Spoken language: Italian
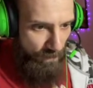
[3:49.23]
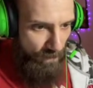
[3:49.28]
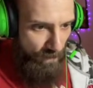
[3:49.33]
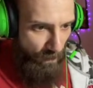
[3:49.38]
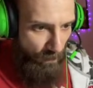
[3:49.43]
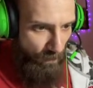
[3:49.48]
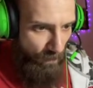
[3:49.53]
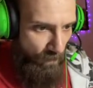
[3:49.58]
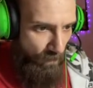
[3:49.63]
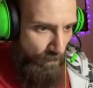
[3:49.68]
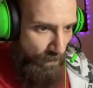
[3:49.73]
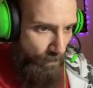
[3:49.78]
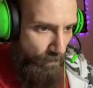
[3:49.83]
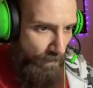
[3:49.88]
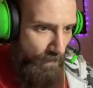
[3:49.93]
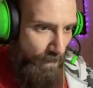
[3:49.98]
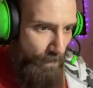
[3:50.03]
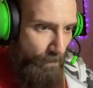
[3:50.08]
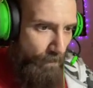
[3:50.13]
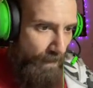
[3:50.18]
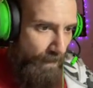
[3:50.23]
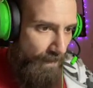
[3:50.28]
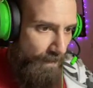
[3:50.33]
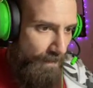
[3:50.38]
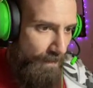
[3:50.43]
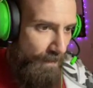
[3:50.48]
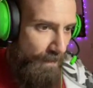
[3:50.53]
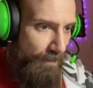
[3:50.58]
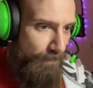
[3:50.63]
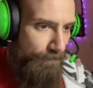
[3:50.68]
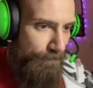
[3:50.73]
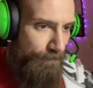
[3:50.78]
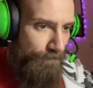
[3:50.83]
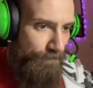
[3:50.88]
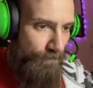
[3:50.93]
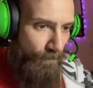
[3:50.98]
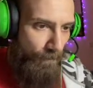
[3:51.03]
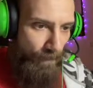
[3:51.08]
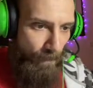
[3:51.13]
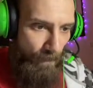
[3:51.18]
siamo da qualche parte,
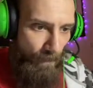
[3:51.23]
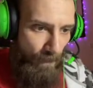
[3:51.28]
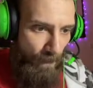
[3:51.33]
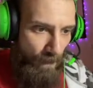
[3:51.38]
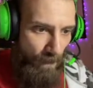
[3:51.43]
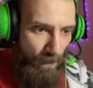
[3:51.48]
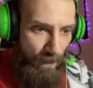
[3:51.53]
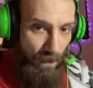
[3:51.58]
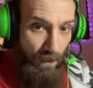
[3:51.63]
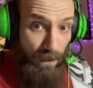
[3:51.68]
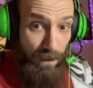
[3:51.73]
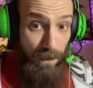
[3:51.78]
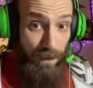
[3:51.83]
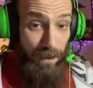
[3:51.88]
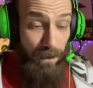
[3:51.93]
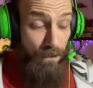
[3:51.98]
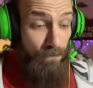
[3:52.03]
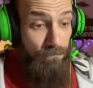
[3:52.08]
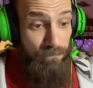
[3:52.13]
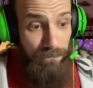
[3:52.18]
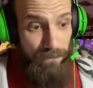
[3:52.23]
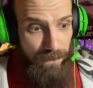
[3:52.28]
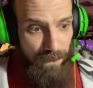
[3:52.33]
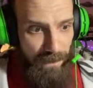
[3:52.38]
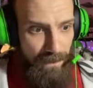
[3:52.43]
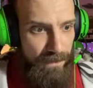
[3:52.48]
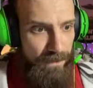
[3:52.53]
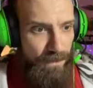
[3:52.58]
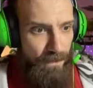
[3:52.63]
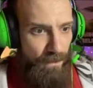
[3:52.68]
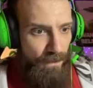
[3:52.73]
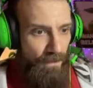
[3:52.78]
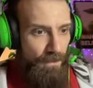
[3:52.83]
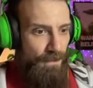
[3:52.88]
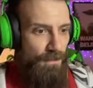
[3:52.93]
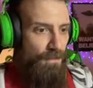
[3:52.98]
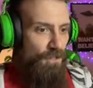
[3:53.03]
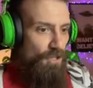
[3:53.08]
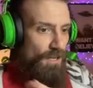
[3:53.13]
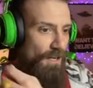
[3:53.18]
eh, indicazione
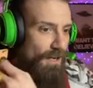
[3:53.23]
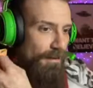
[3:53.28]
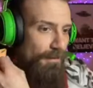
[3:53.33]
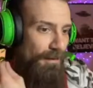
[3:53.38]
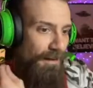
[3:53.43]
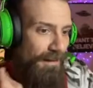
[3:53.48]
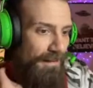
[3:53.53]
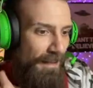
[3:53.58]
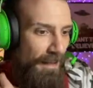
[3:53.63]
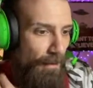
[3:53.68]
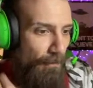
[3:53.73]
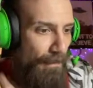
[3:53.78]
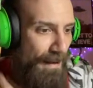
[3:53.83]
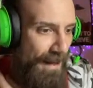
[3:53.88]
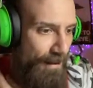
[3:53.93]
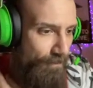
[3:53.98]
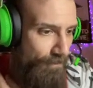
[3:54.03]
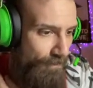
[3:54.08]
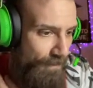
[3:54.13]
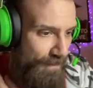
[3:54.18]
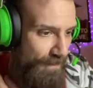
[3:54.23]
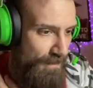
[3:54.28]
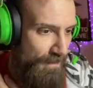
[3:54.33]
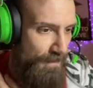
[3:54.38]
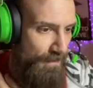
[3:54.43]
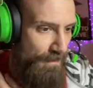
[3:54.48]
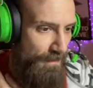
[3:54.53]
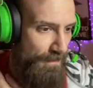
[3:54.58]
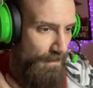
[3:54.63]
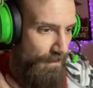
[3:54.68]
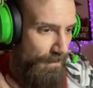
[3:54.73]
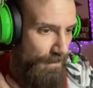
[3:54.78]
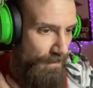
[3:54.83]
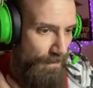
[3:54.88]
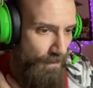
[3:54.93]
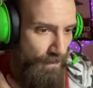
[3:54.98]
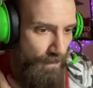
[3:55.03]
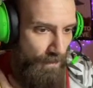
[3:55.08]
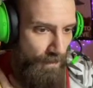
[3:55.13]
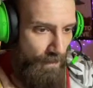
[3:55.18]
dice per andare a Belfast,
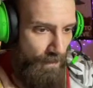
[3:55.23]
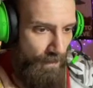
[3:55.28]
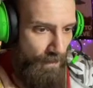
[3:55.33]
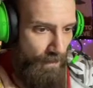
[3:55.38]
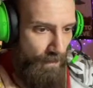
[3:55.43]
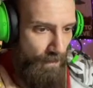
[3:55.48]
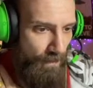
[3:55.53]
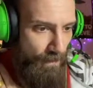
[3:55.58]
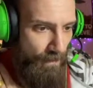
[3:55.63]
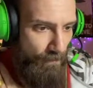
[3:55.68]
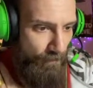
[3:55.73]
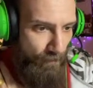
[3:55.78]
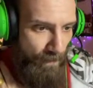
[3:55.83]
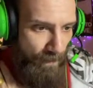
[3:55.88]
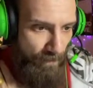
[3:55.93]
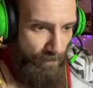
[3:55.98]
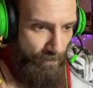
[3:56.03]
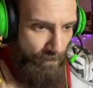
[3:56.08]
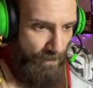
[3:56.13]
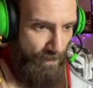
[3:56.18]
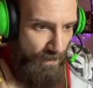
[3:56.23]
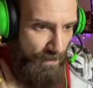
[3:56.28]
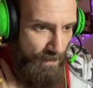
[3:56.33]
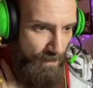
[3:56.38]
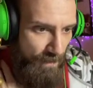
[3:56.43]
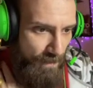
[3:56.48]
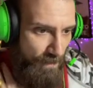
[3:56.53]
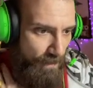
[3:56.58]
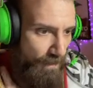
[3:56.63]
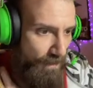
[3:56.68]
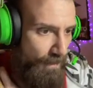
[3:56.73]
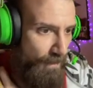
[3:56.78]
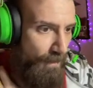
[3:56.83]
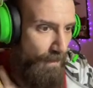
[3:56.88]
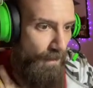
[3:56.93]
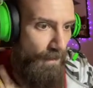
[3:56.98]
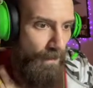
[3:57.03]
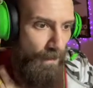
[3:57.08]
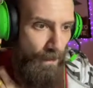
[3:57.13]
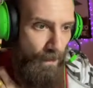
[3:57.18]
eh, Belfast.
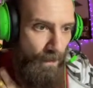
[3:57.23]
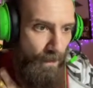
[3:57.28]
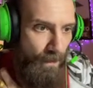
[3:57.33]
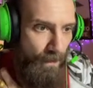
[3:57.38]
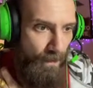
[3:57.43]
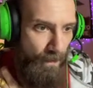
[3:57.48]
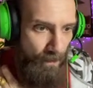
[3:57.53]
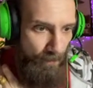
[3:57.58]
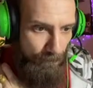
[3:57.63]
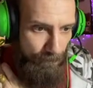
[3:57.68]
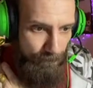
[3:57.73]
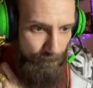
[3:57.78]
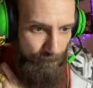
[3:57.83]
Eh,